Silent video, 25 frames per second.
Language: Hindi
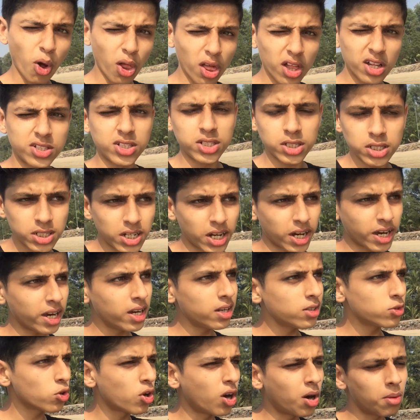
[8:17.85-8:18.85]
बहुत अच्छी जगह
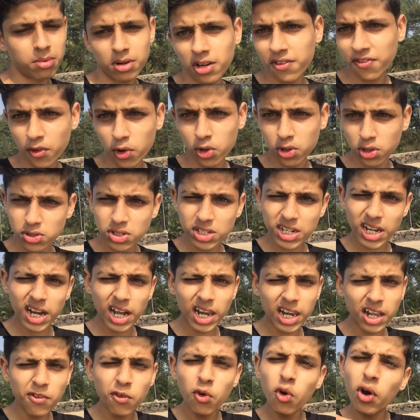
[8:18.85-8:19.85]
है तो हमने फ़ोटोज़
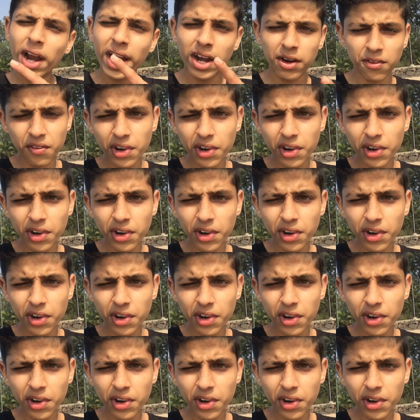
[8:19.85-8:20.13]
निकाले वो